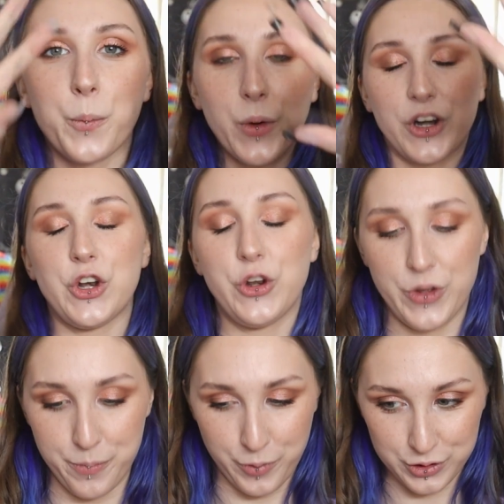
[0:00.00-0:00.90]
Bueno, no
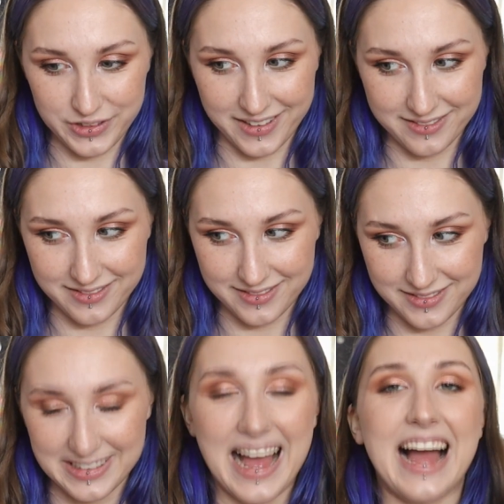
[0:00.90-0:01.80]
importa.
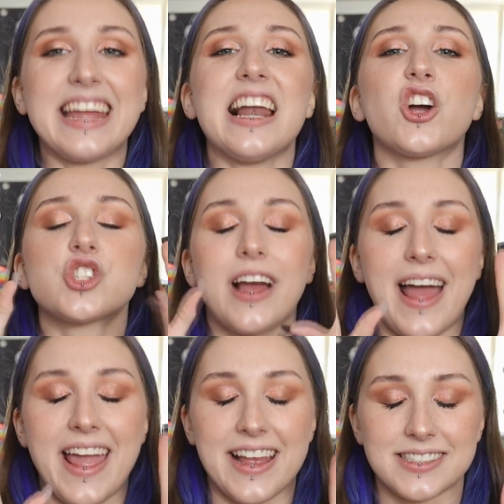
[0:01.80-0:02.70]
Aquí la cosa
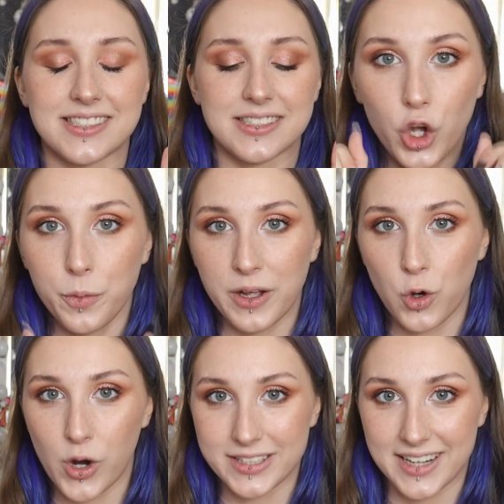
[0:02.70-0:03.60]
es, hoy
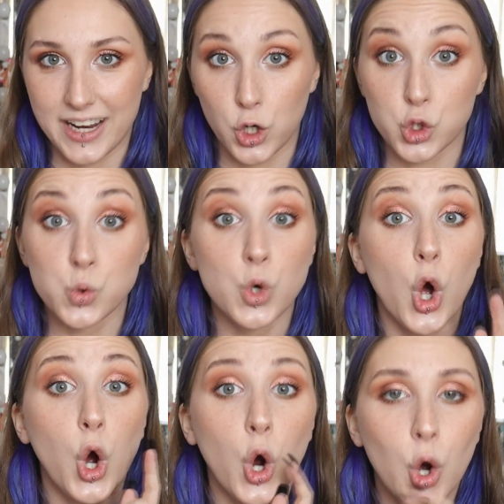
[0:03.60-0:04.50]
vengo a traeros un